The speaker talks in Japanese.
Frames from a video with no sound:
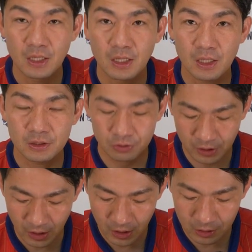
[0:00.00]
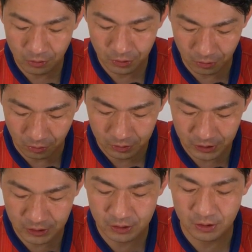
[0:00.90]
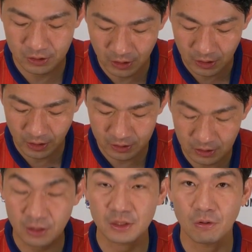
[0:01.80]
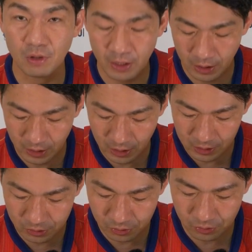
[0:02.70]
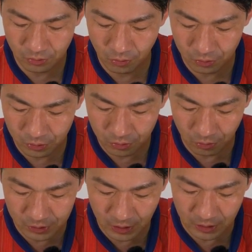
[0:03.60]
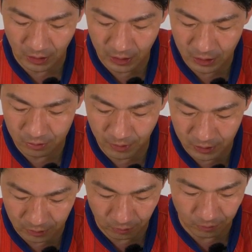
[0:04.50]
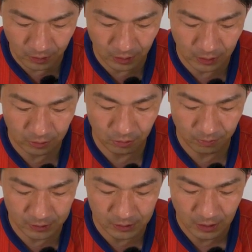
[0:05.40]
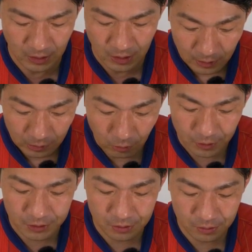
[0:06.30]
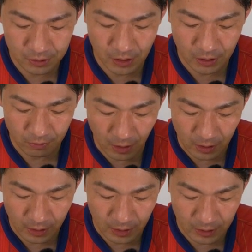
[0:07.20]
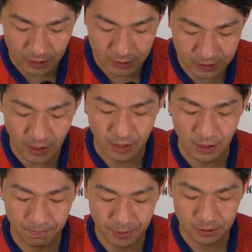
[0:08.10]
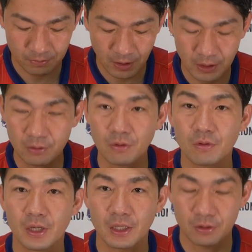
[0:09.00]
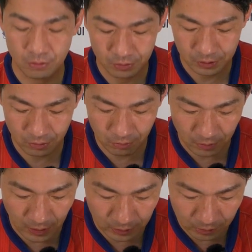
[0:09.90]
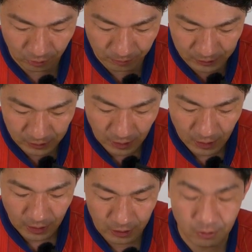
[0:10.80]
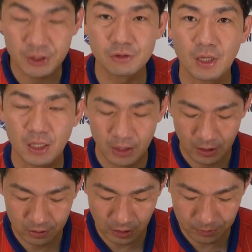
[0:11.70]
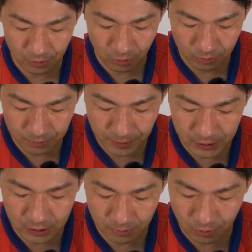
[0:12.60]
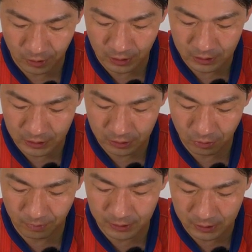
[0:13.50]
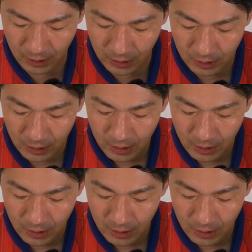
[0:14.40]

えー、そして営業費用支出ですね、えー、使ったお金、えー、15億5700万円となっております当期純利益は、えー、1800万円の、えー、黒字となっております、えー、詳しくは、えー、クラブのホームページにも掲載しておりますが、